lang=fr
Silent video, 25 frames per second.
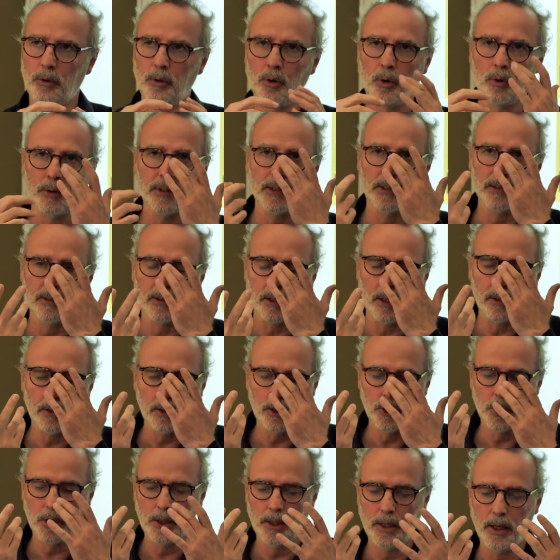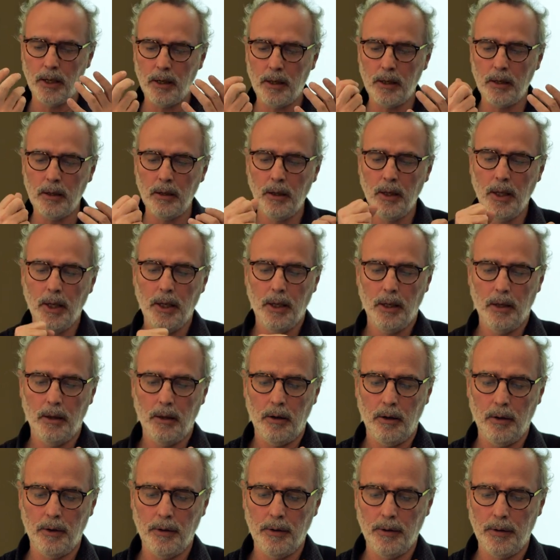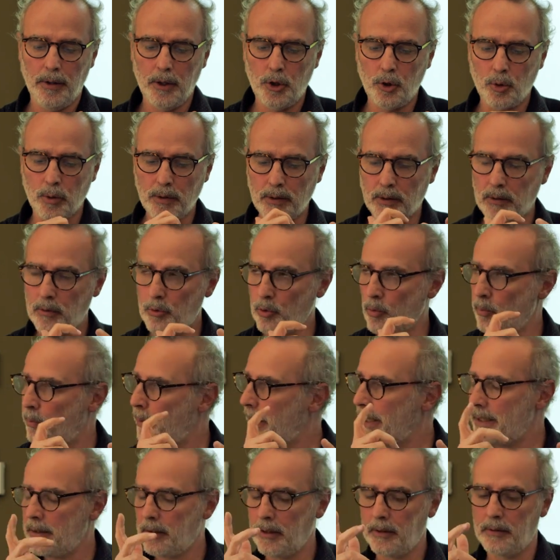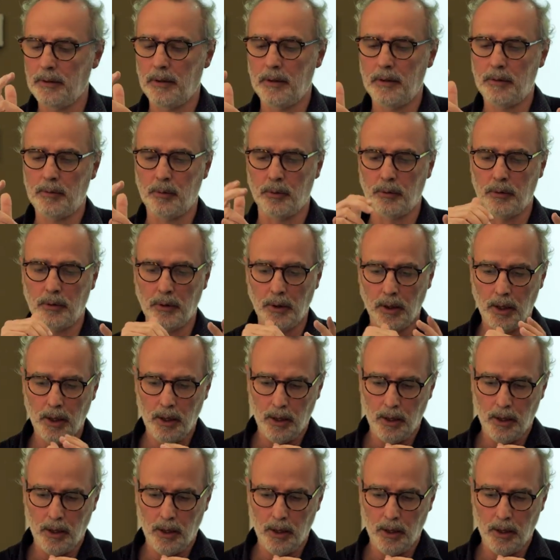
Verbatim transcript: dans ces stratégies-là euh, des choses qui ne sont pas inintéressantes.